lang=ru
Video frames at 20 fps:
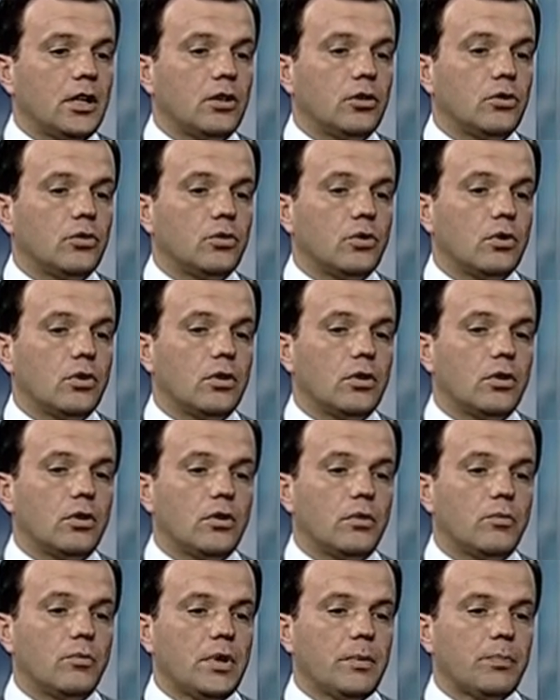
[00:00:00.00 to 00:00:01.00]
Но
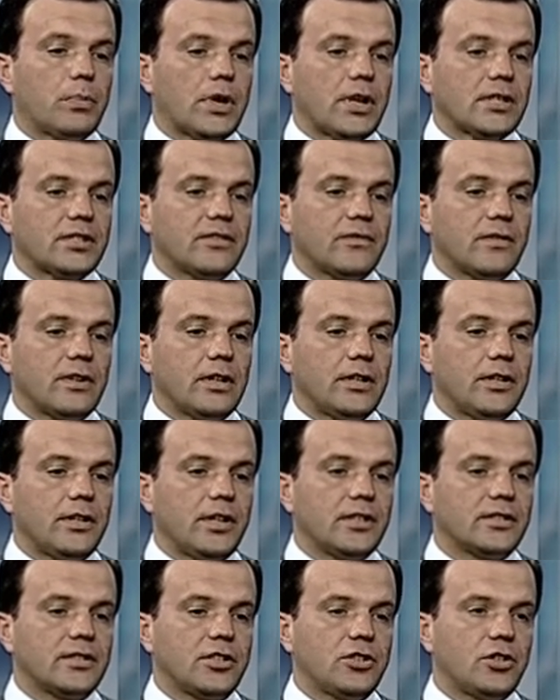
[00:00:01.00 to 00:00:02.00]
мы праздновали
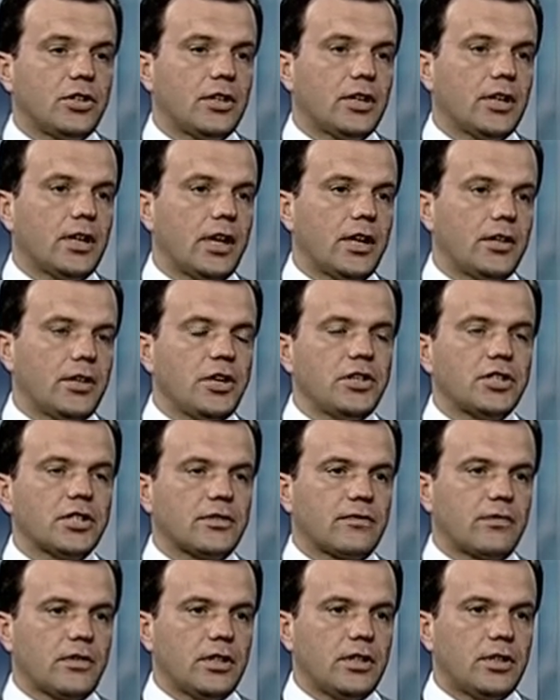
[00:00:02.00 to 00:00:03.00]
День защитника
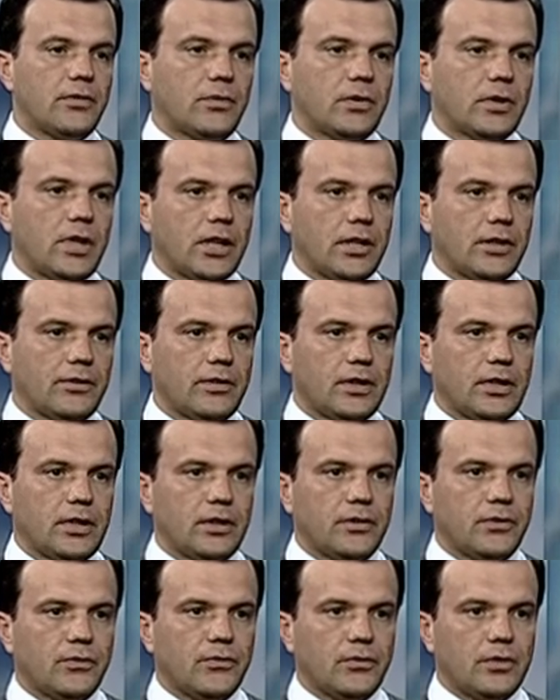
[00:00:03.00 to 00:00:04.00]
Отечества, не
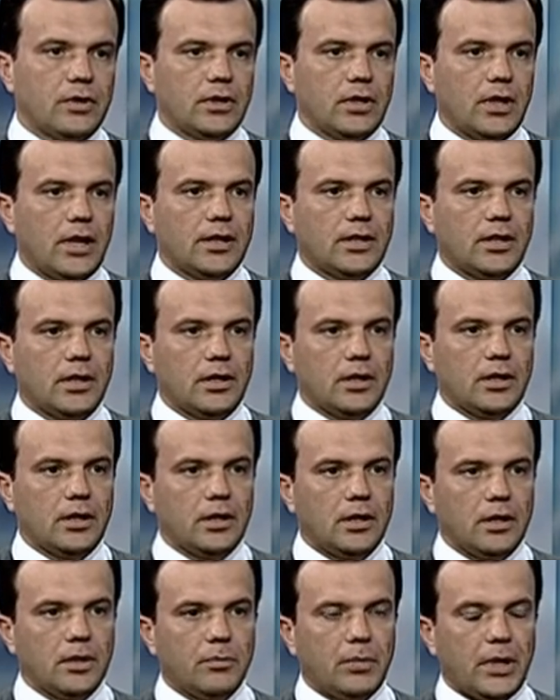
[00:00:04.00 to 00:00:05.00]
вкладывая в это
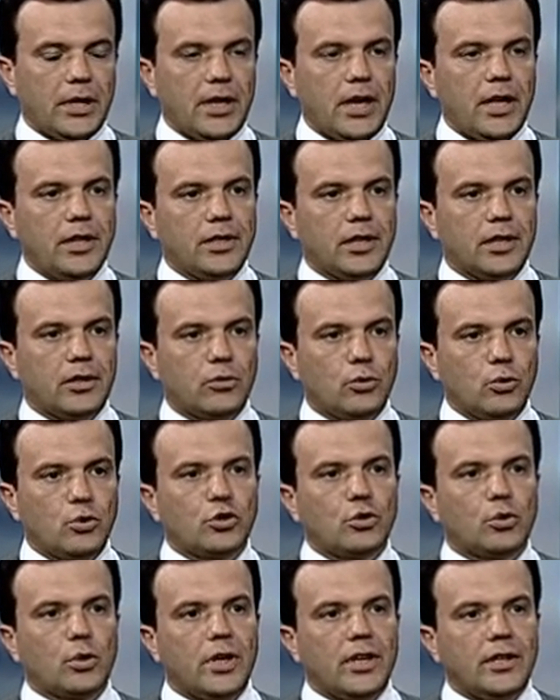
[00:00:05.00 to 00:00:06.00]
понятие то,
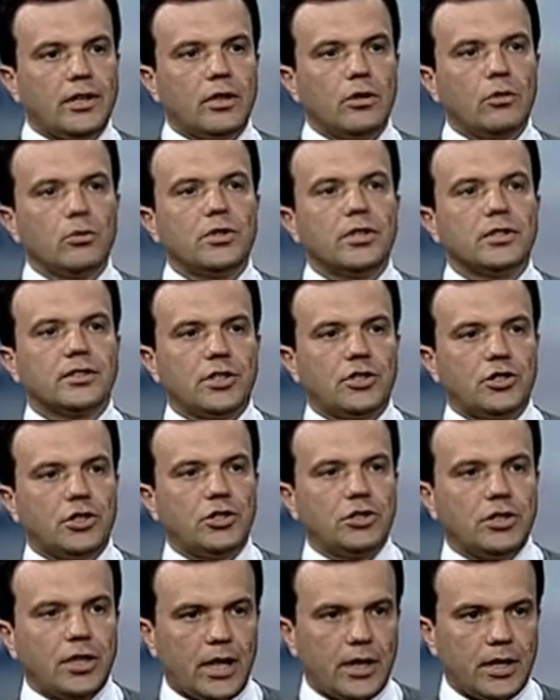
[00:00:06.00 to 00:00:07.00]
что эти люди
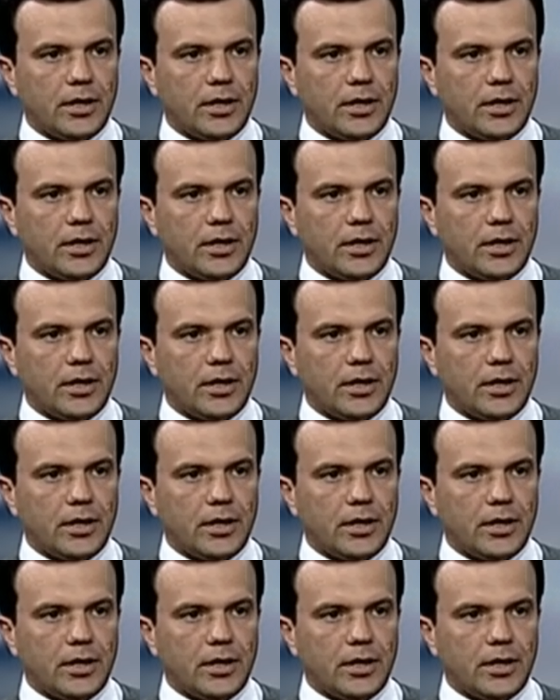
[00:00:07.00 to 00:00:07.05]
защищали,